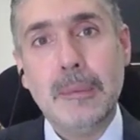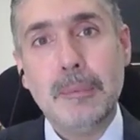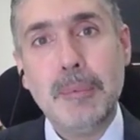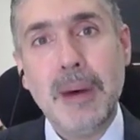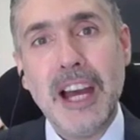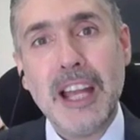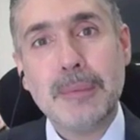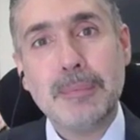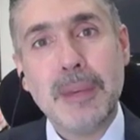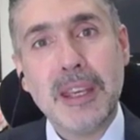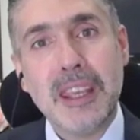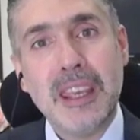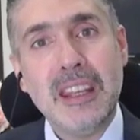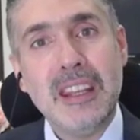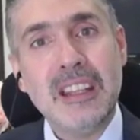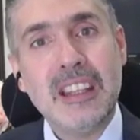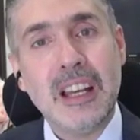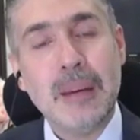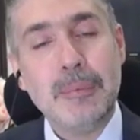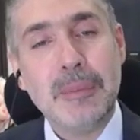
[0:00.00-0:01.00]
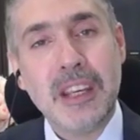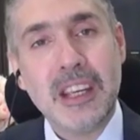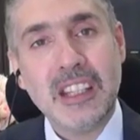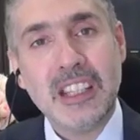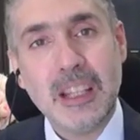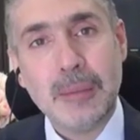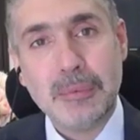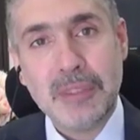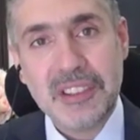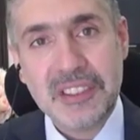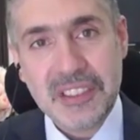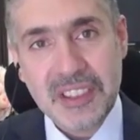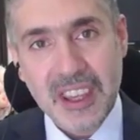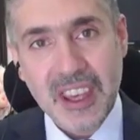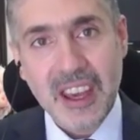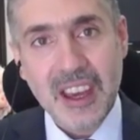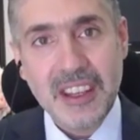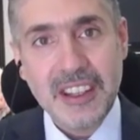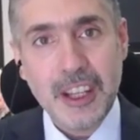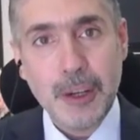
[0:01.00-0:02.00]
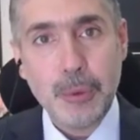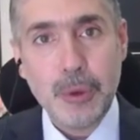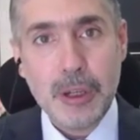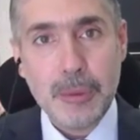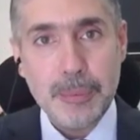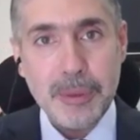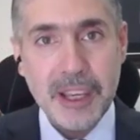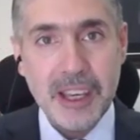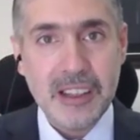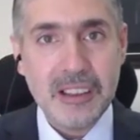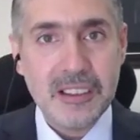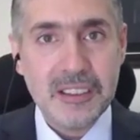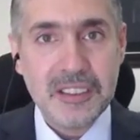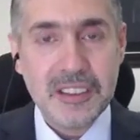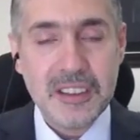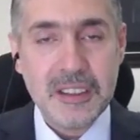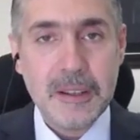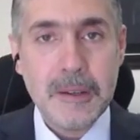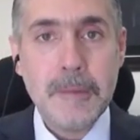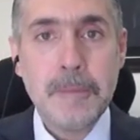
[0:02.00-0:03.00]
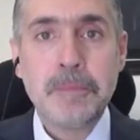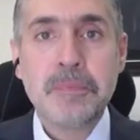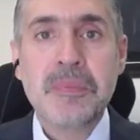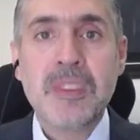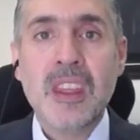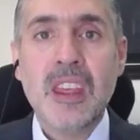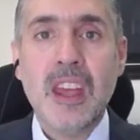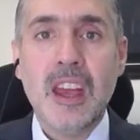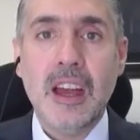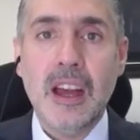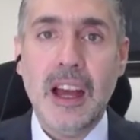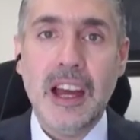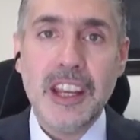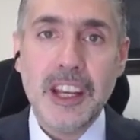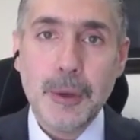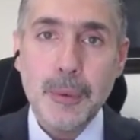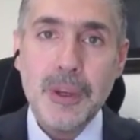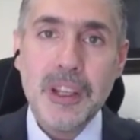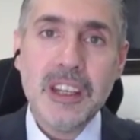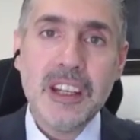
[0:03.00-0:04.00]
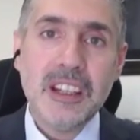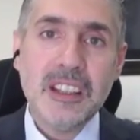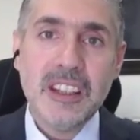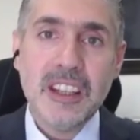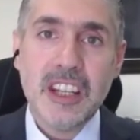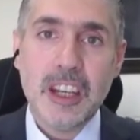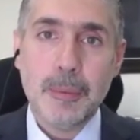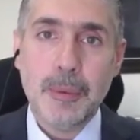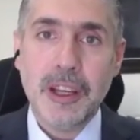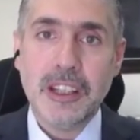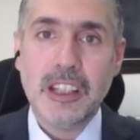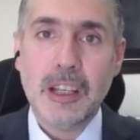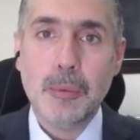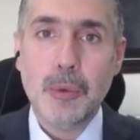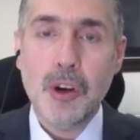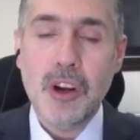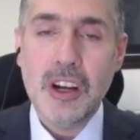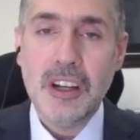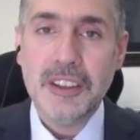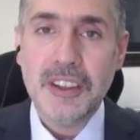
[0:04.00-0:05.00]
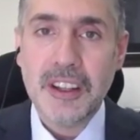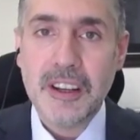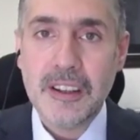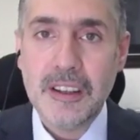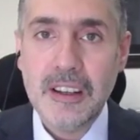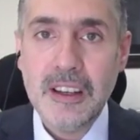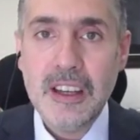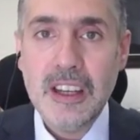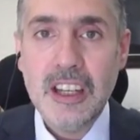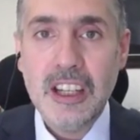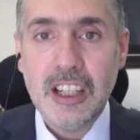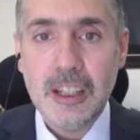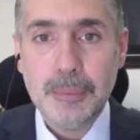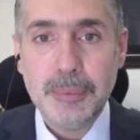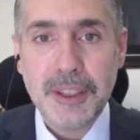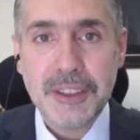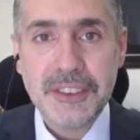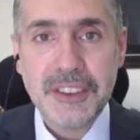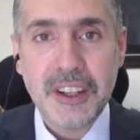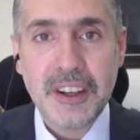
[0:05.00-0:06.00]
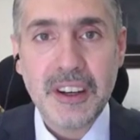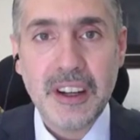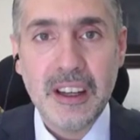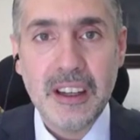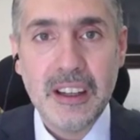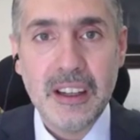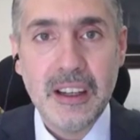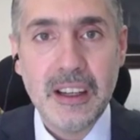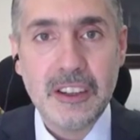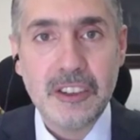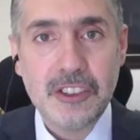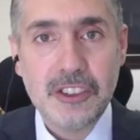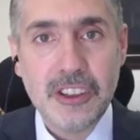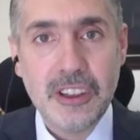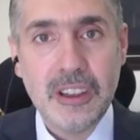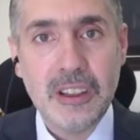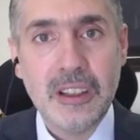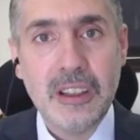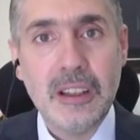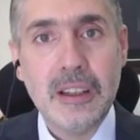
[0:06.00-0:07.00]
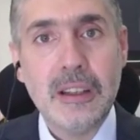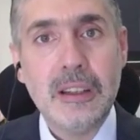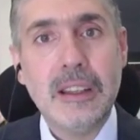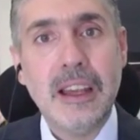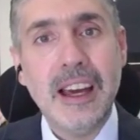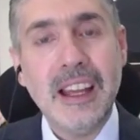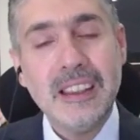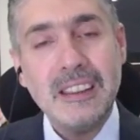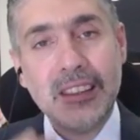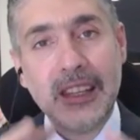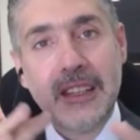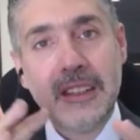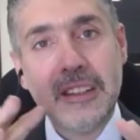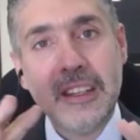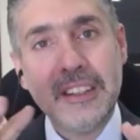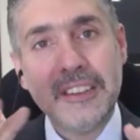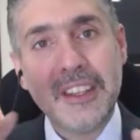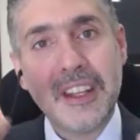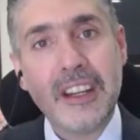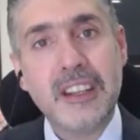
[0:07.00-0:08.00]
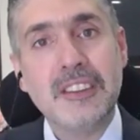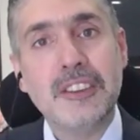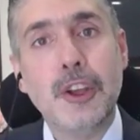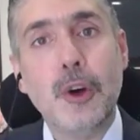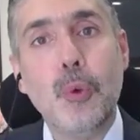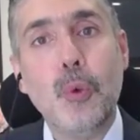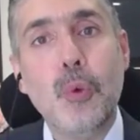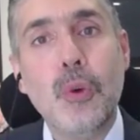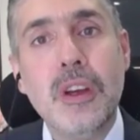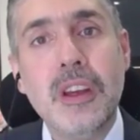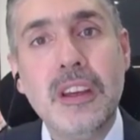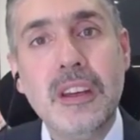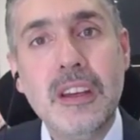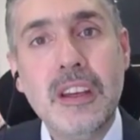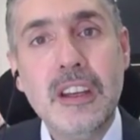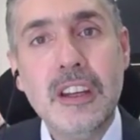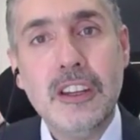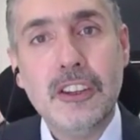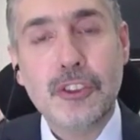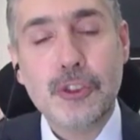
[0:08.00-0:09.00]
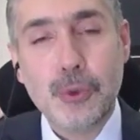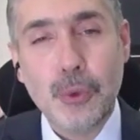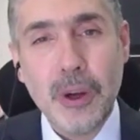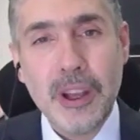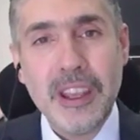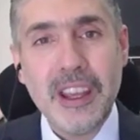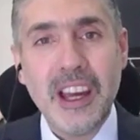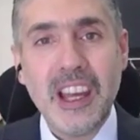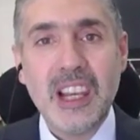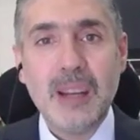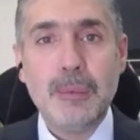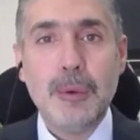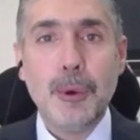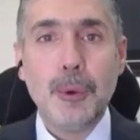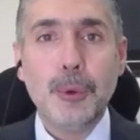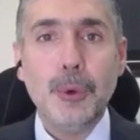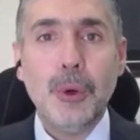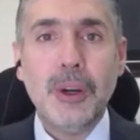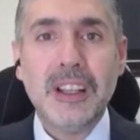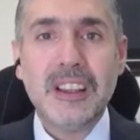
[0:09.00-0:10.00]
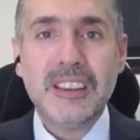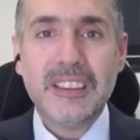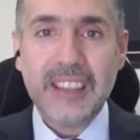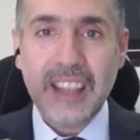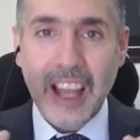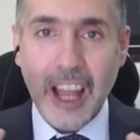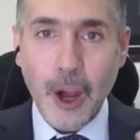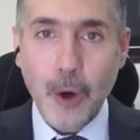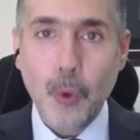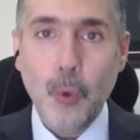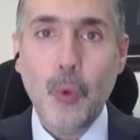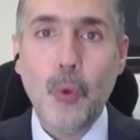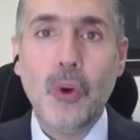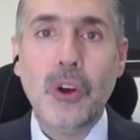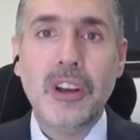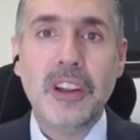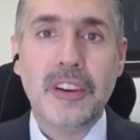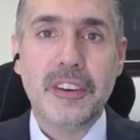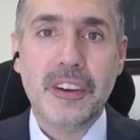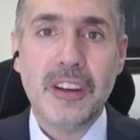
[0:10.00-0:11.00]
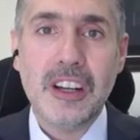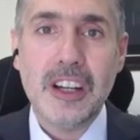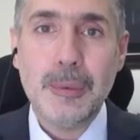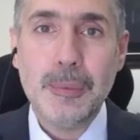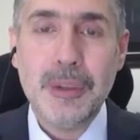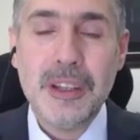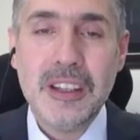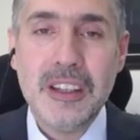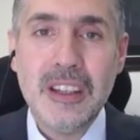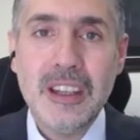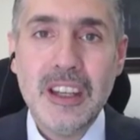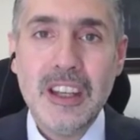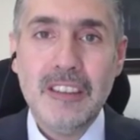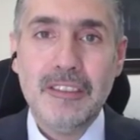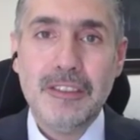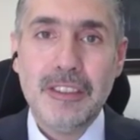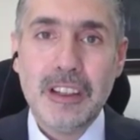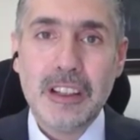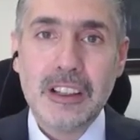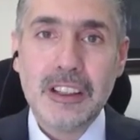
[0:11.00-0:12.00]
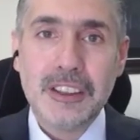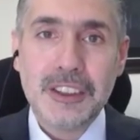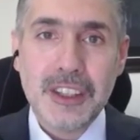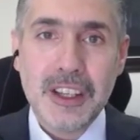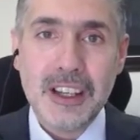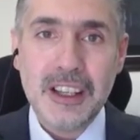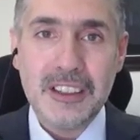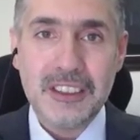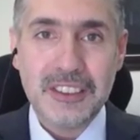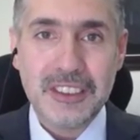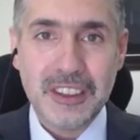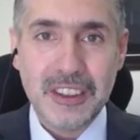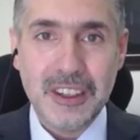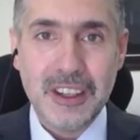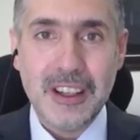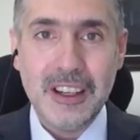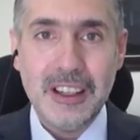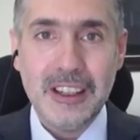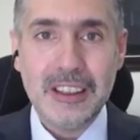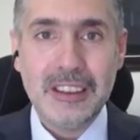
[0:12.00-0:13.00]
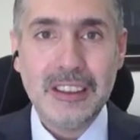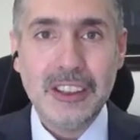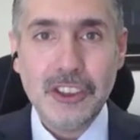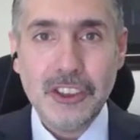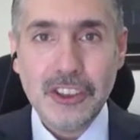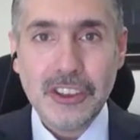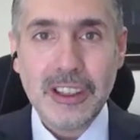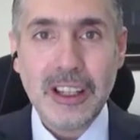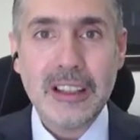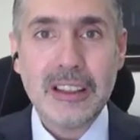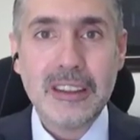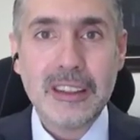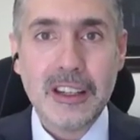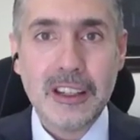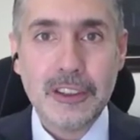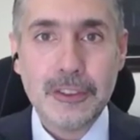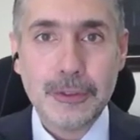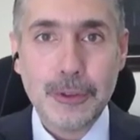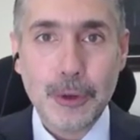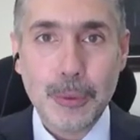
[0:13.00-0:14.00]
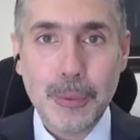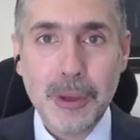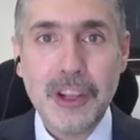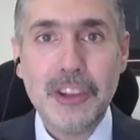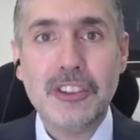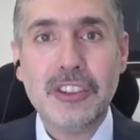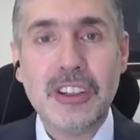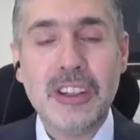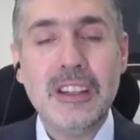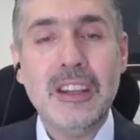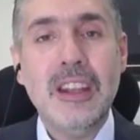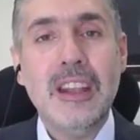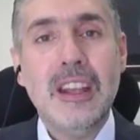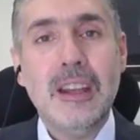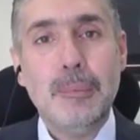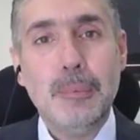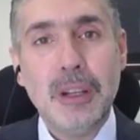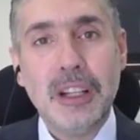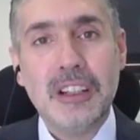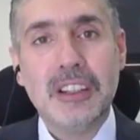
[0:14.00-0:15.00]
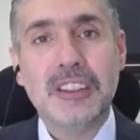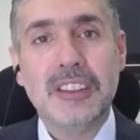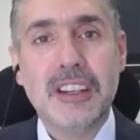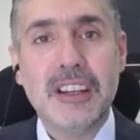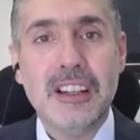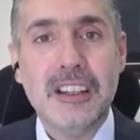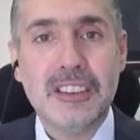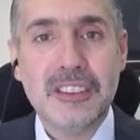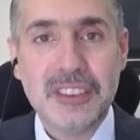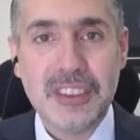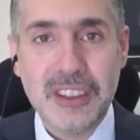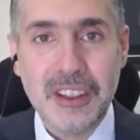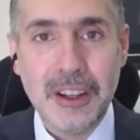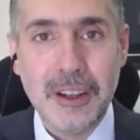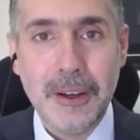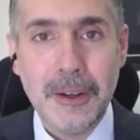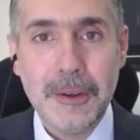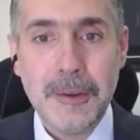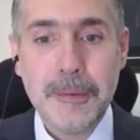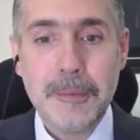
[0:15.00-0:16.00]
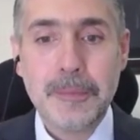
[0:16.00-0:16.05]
بعد ما كانت عم ناخذها من سكادا والبي ال آه، سي عناوين كثيرة بهذه المحاضرة بنتطرق لها إن شاء الله لحتى نقدر نضوي شوي على موضوع التحول الرقمي في القطاع الصناعي الديجيتال ترانسفورميشن بالقطاع الصناعي